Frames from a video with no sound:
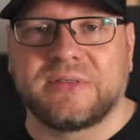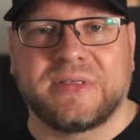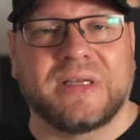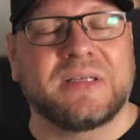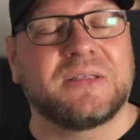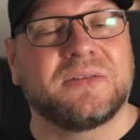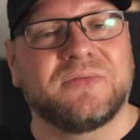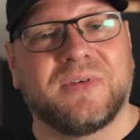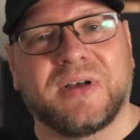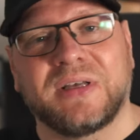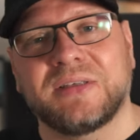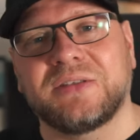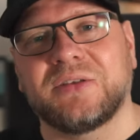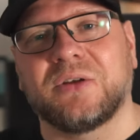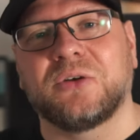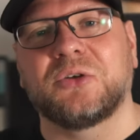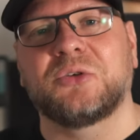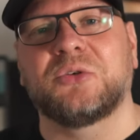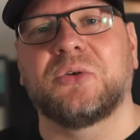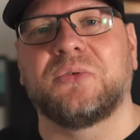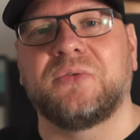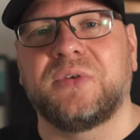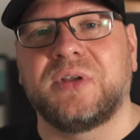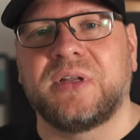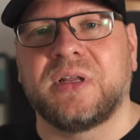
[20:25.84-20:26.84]
Das war's auch
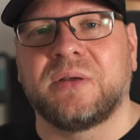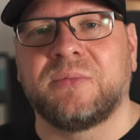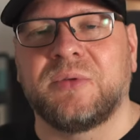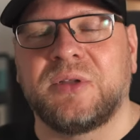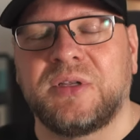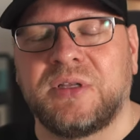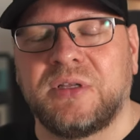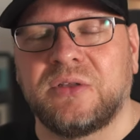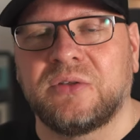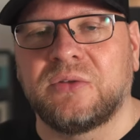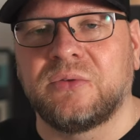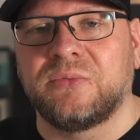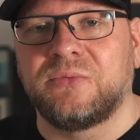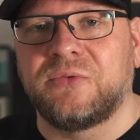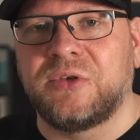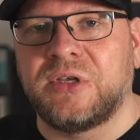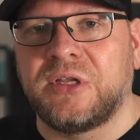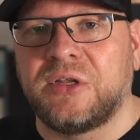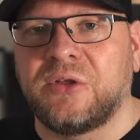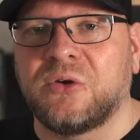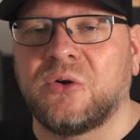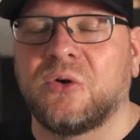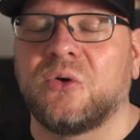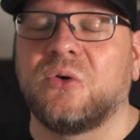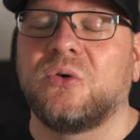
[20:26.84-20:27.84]
schon wieder mit diesem
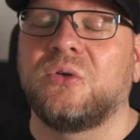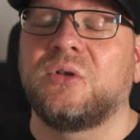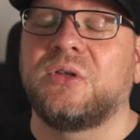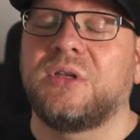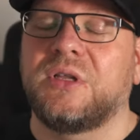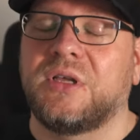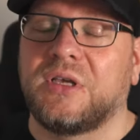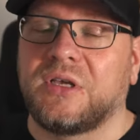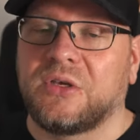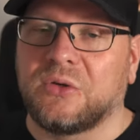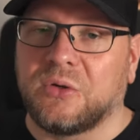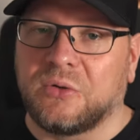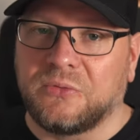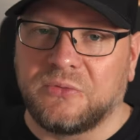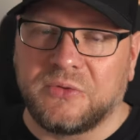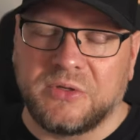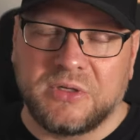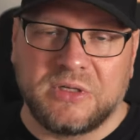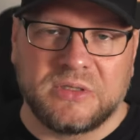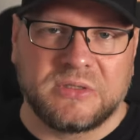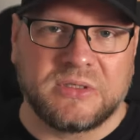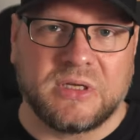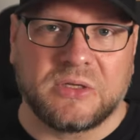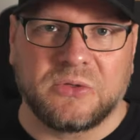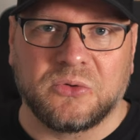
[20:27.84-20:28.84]
Video und ich hoffe,
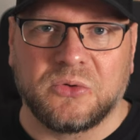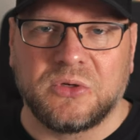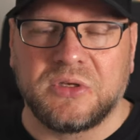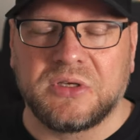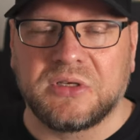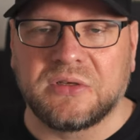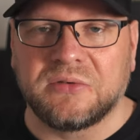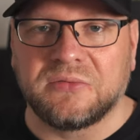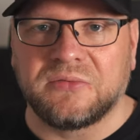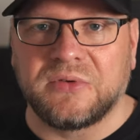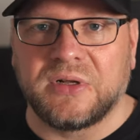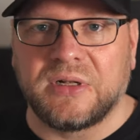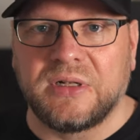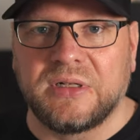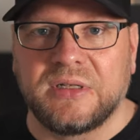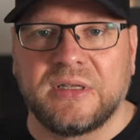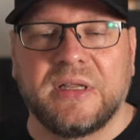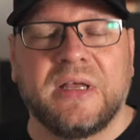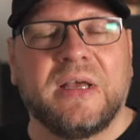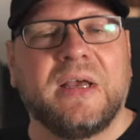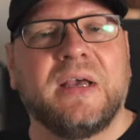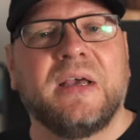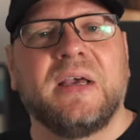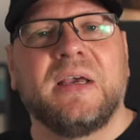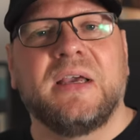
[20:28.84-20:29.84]
es hat euch gefallen.
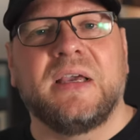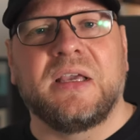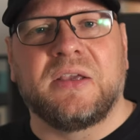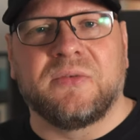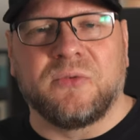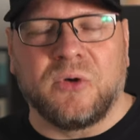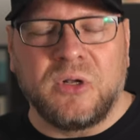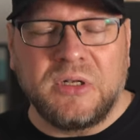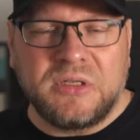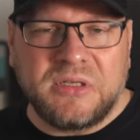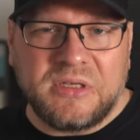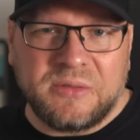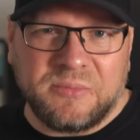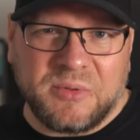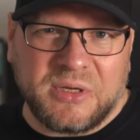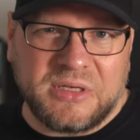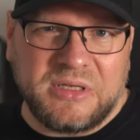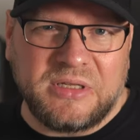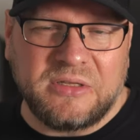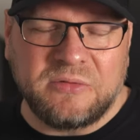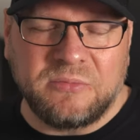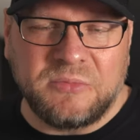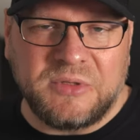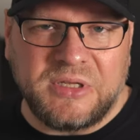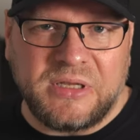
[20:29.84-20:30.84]
Ich wollte bei
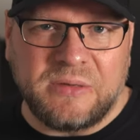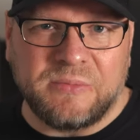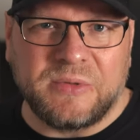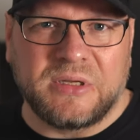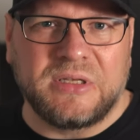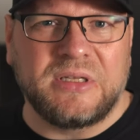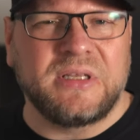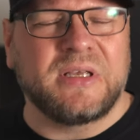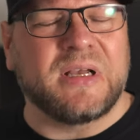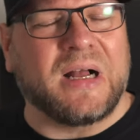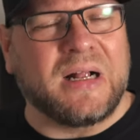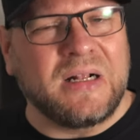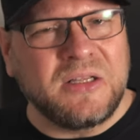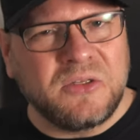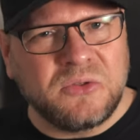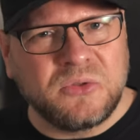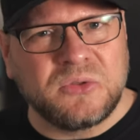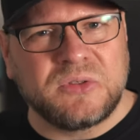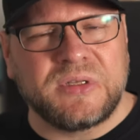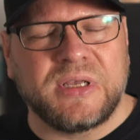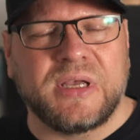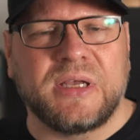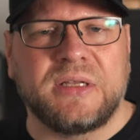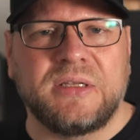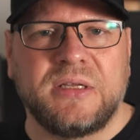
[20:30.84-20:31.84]
diesem Thema nicht allzu
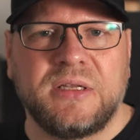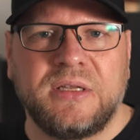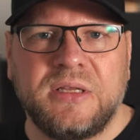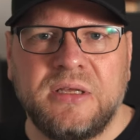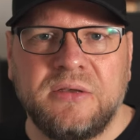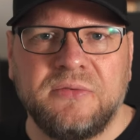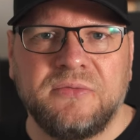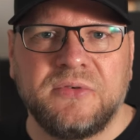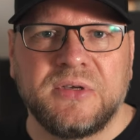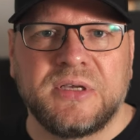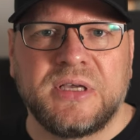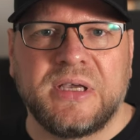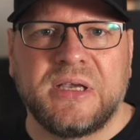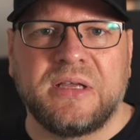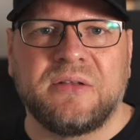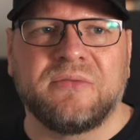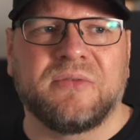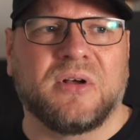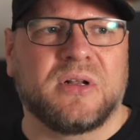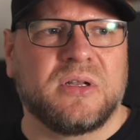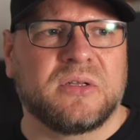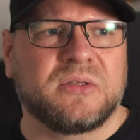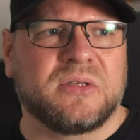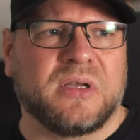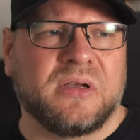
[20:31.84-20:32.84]
sehr in die Tiefe gehen,
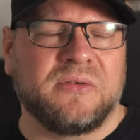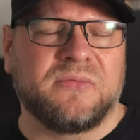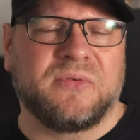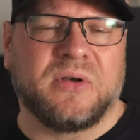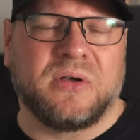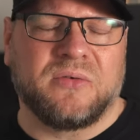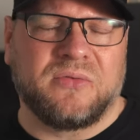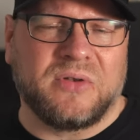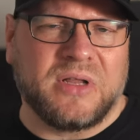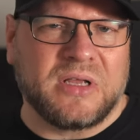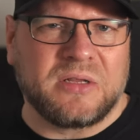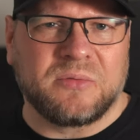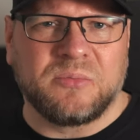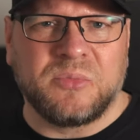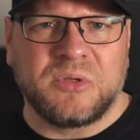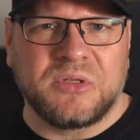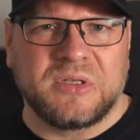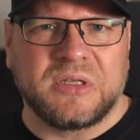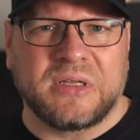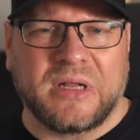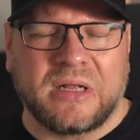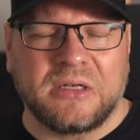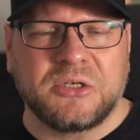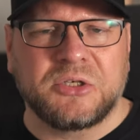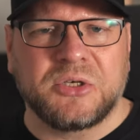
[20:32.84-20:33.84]
weil es einfach vielleicht ein
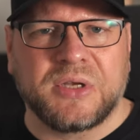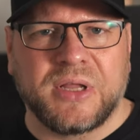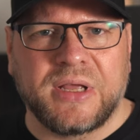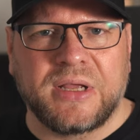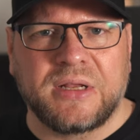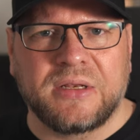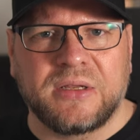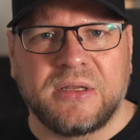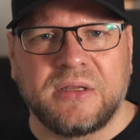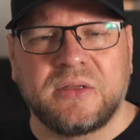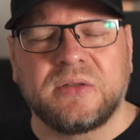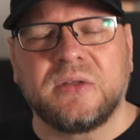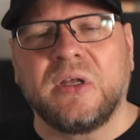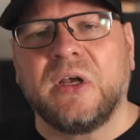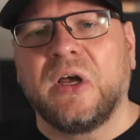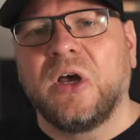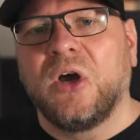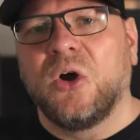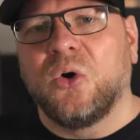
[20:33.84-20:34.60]
bisschen anstrengend ist